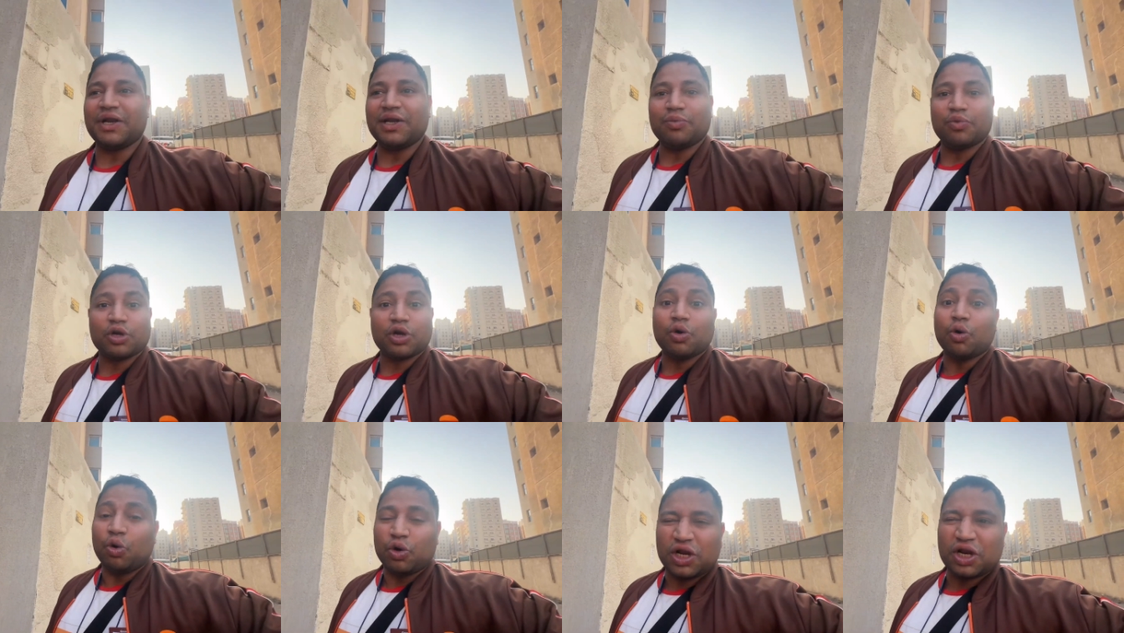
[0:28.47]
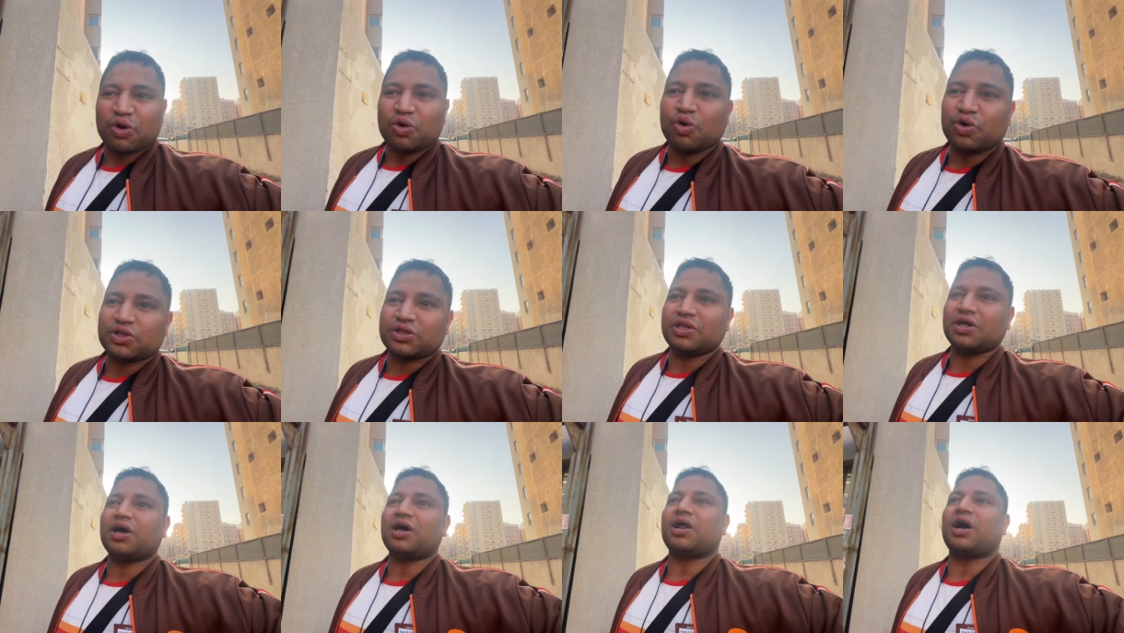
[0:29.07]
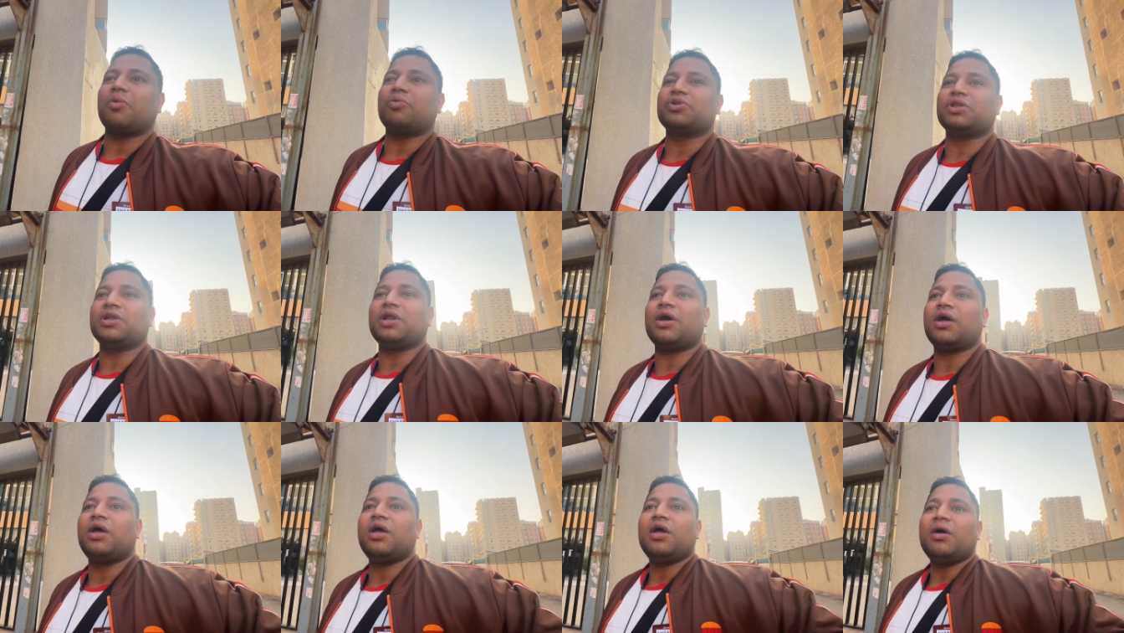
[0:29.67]
नहीं बोला ओनर लोग इतने खराब होते
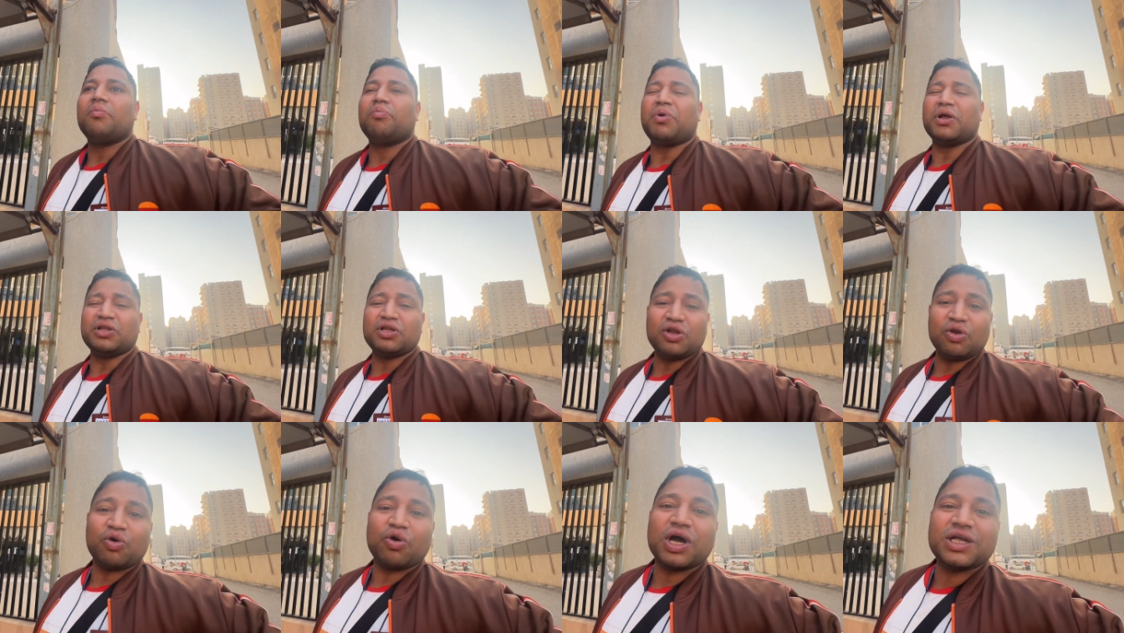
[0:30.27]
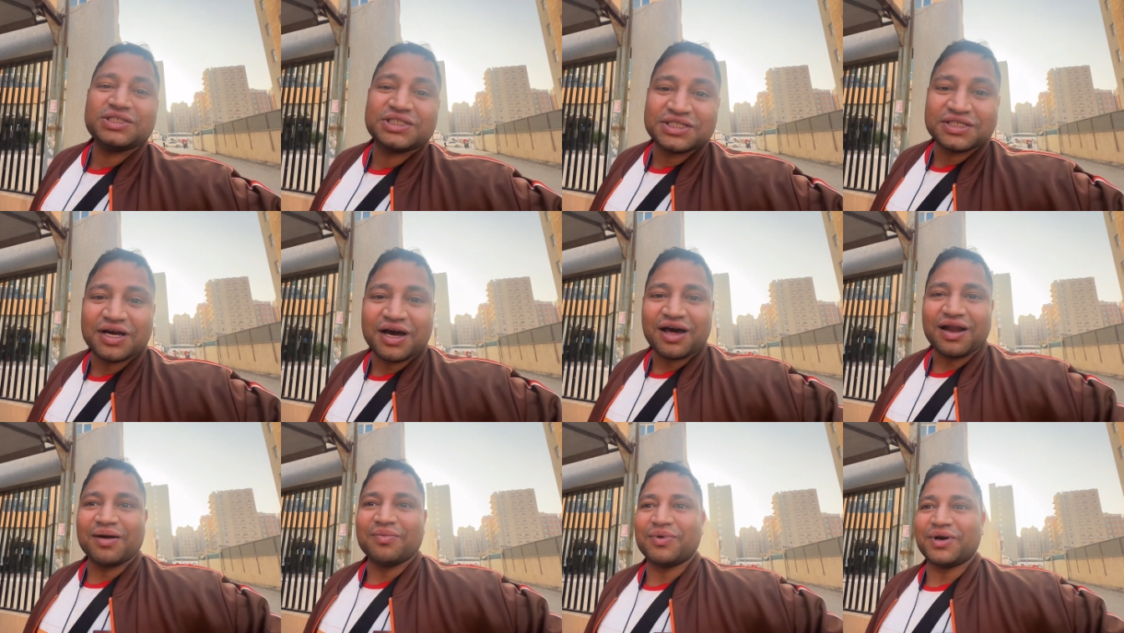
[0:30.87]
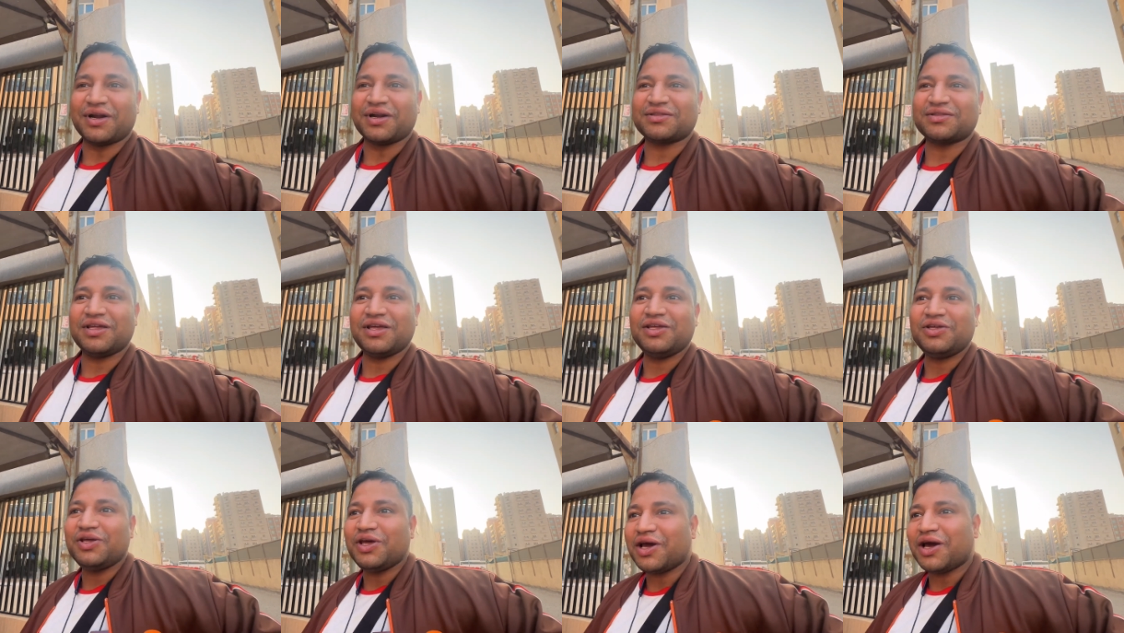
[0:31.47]
ना बंदे लोग का जीना आराम कर रखते
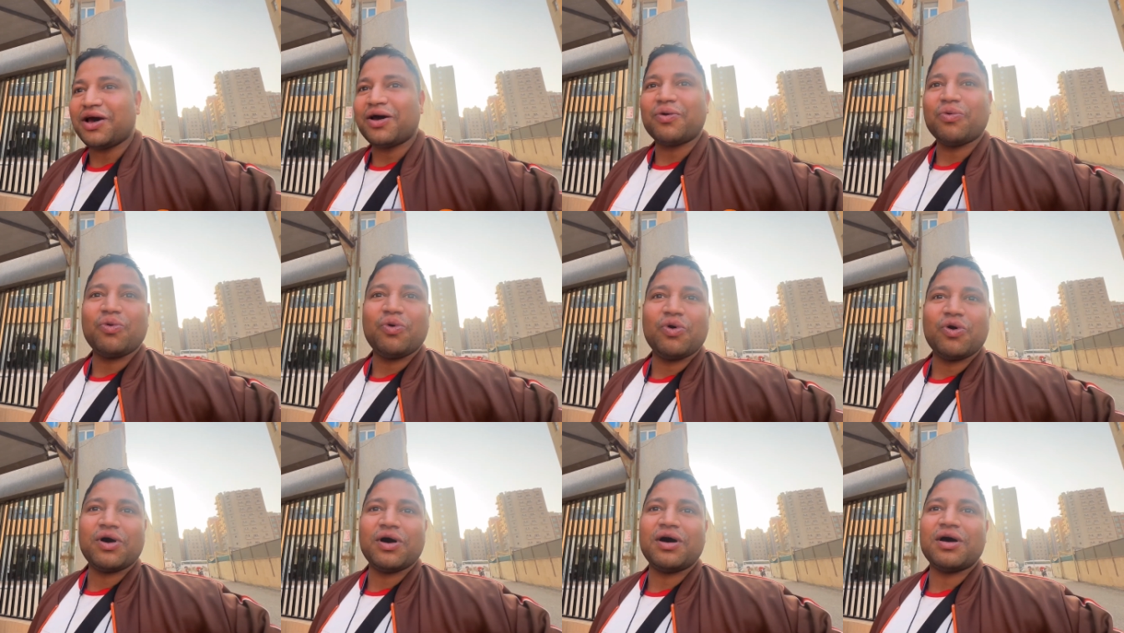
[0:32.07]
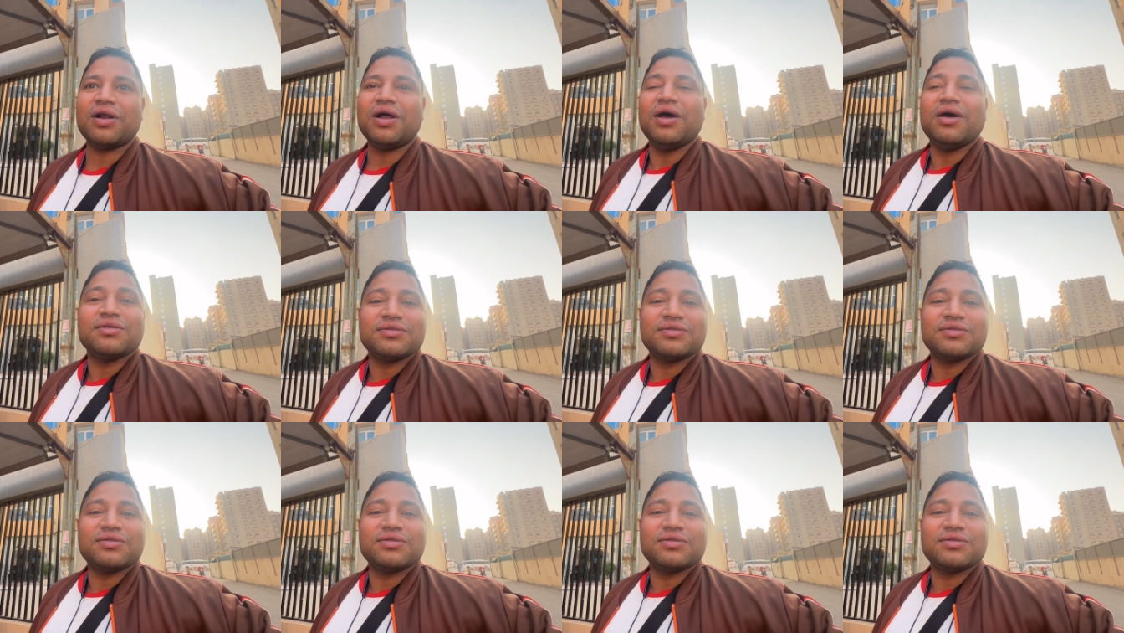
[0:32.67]
ये कर वो कर